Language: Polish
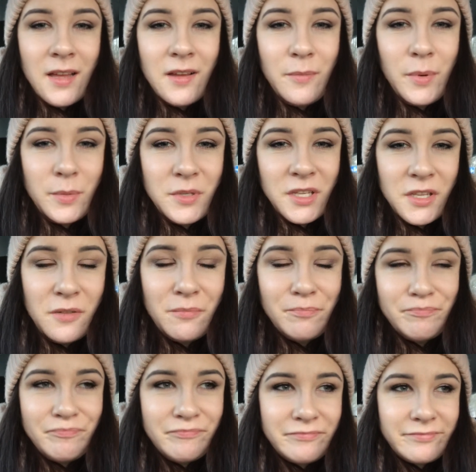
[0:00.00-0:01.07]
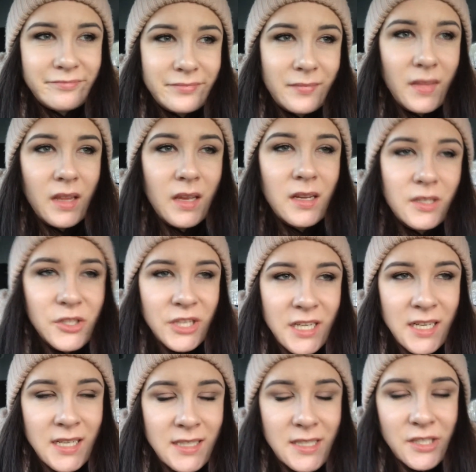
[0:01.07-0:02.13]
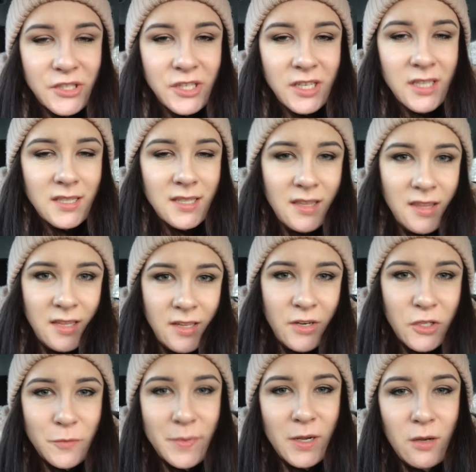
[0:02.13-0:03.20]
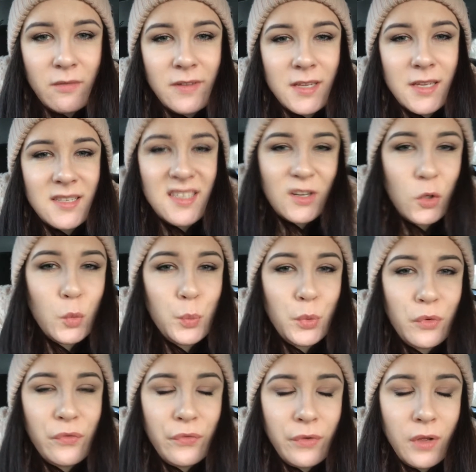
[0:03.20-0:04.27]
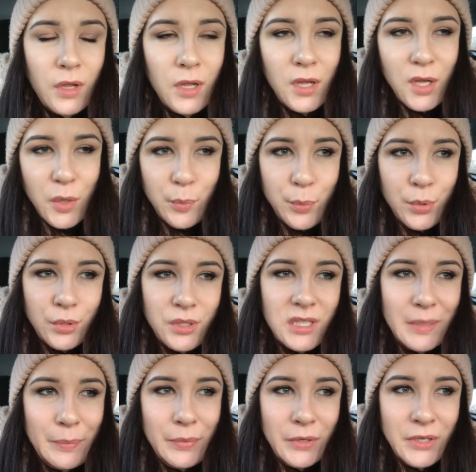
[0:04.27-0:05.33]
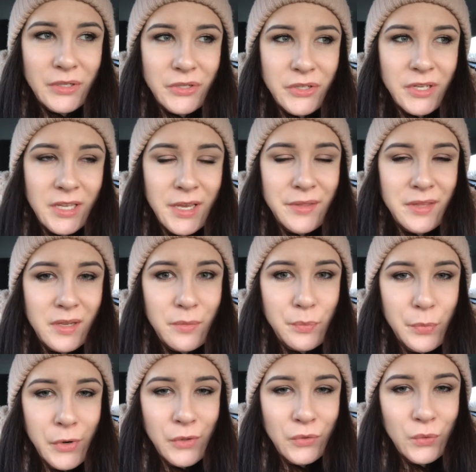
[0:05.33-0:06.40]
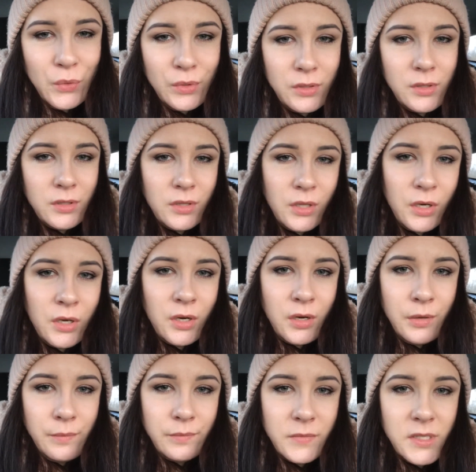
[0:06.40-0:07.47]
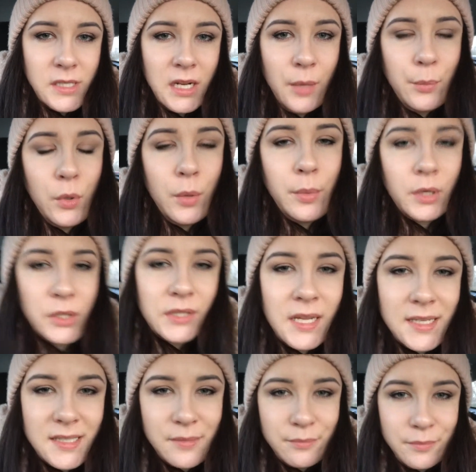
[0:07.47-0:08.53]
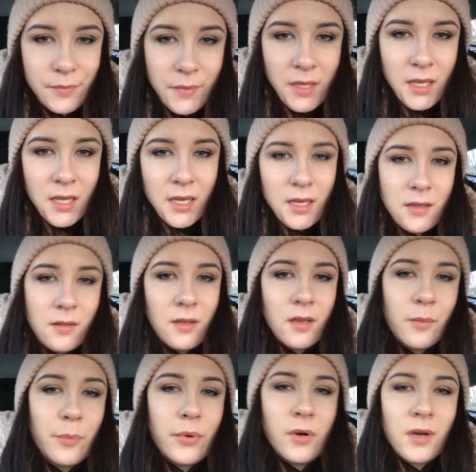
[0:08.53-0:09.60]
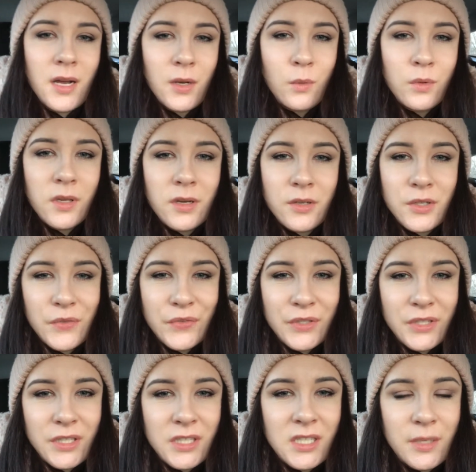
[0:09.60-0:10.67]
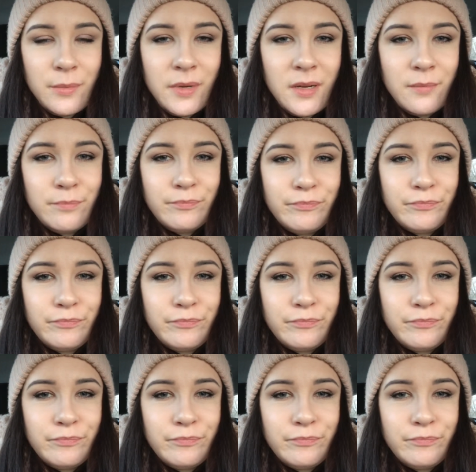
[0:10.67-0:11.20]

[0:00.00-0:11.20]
e, poprzednią Czeka nas jeszcze niestety rozpakowanie zakupów, pójście po jeszcze jeden produkt do sklepu obok nas, no i po Alunie oczywiście trzeba